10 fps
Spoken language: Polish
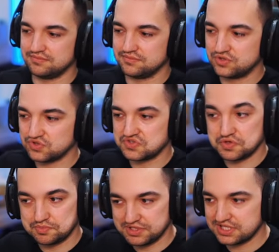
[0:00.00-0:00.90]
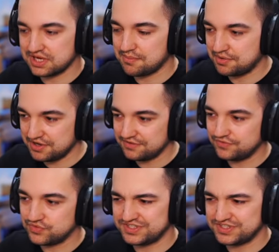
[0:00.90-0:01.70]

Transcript: do zdobycia BMW